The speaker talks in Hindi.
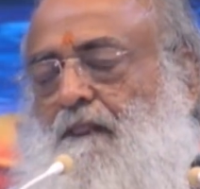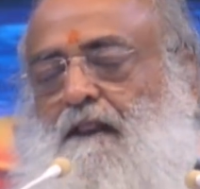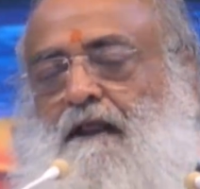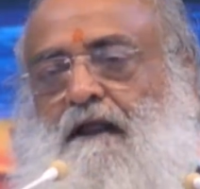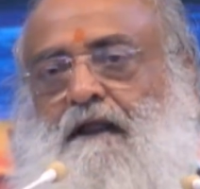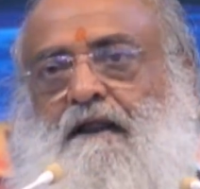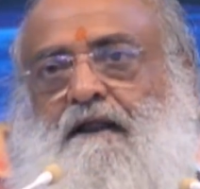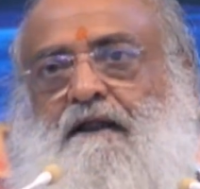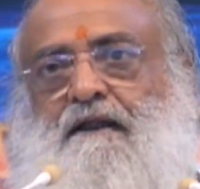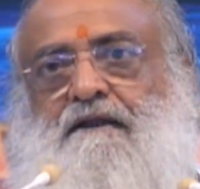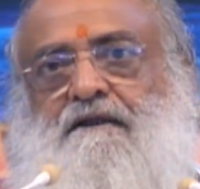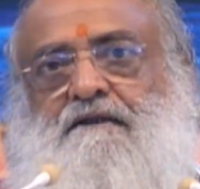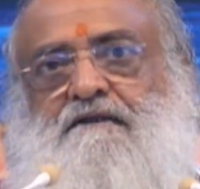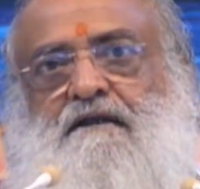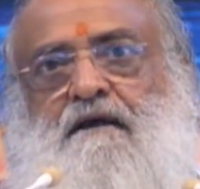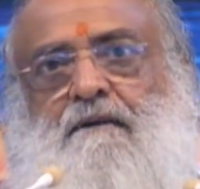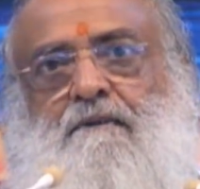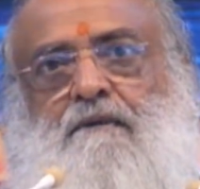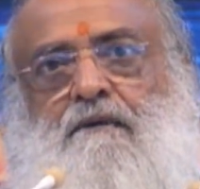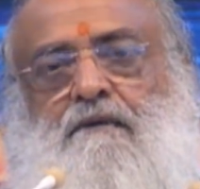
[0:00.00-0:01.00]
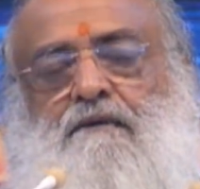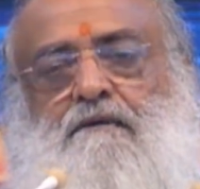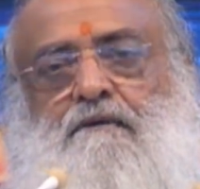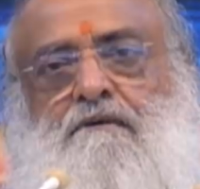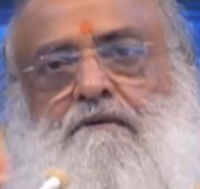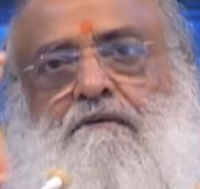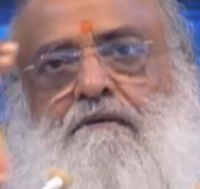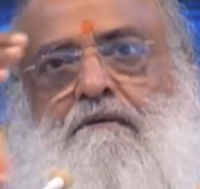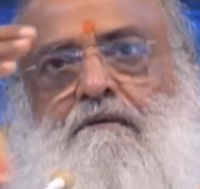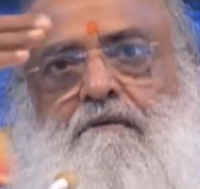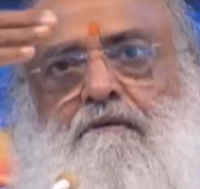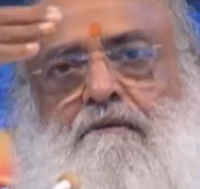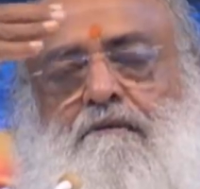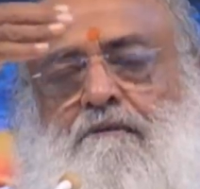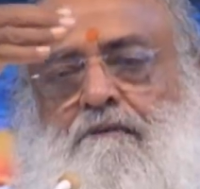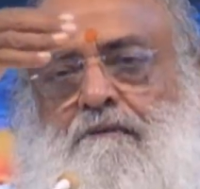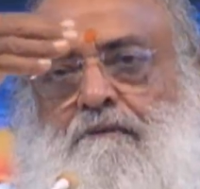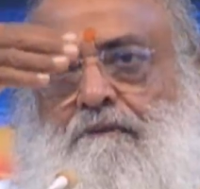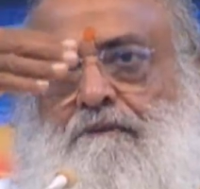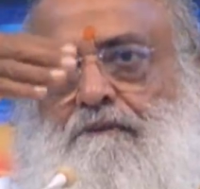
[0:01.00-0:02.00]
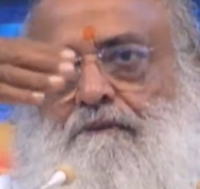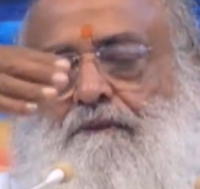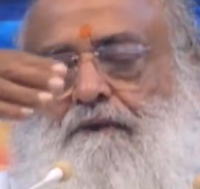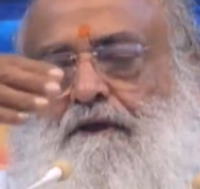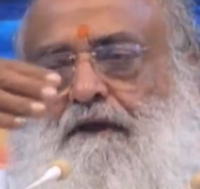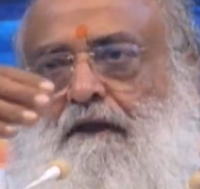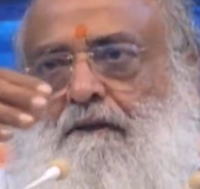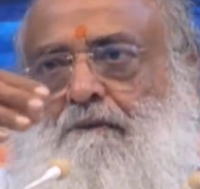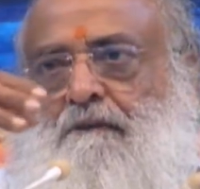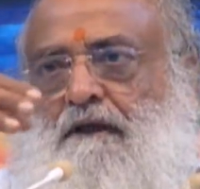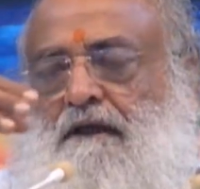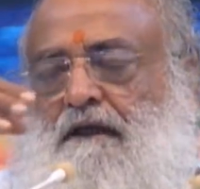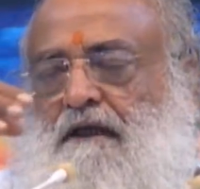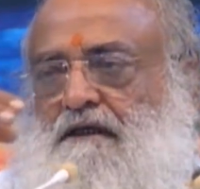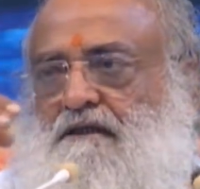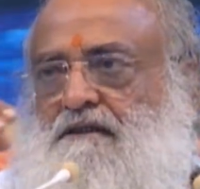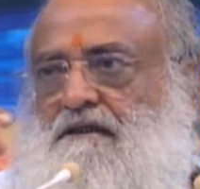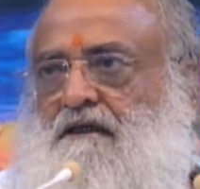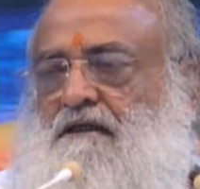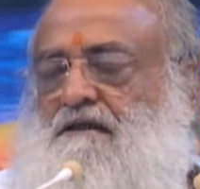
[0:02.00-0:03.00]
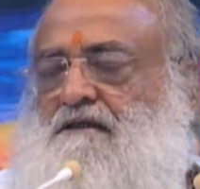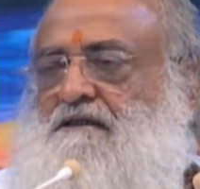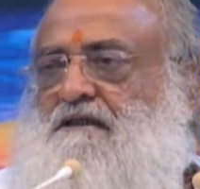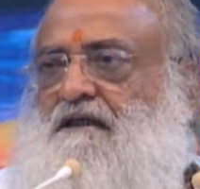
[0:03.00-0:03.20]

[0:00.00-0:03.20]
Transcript: जब वो इमिग्रेशन से